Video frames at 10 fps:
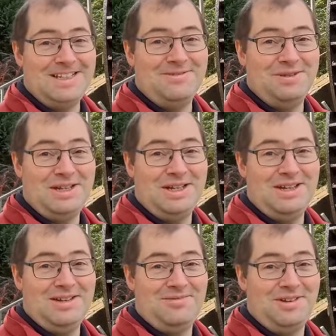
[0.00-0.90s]

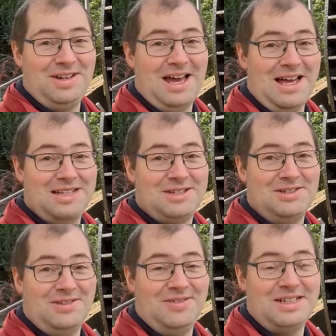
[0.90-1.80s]
Wie viel
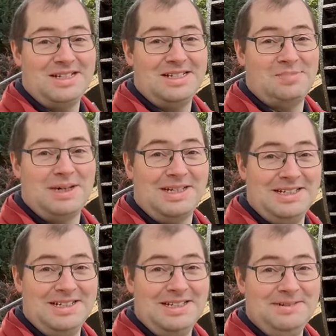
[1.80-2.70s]
Leistung wird es
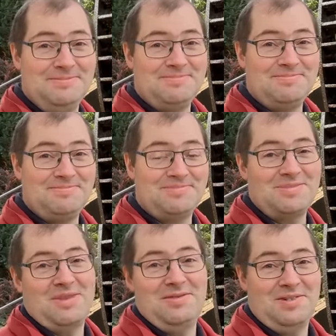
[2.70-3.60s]
bringen?
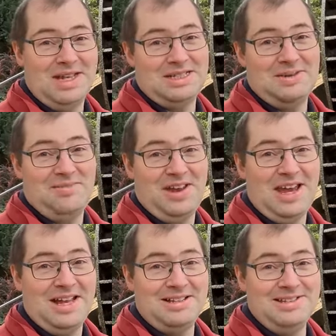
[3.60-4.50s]
Vielleicht in
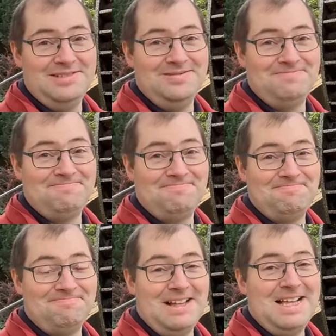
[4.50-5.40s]
Pferden
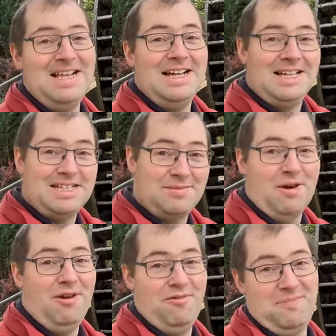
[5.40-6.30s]

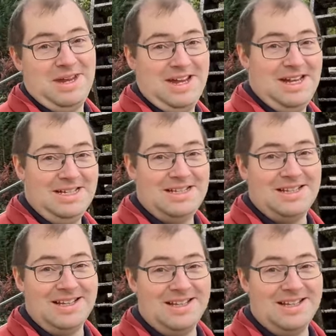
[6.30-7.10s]
12 PS.